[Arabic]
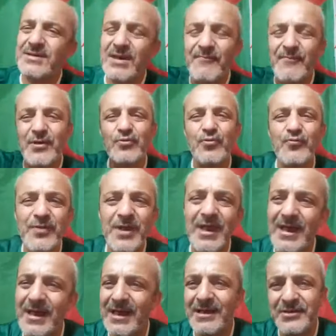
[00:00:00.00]
فاتوا
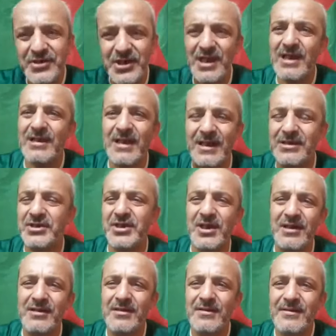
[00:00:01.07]
فيها اجيال
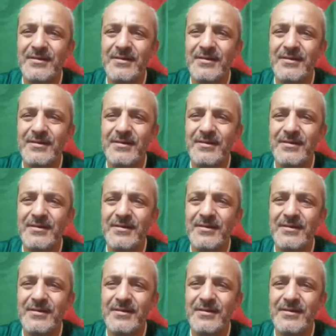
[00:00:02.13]
اجيال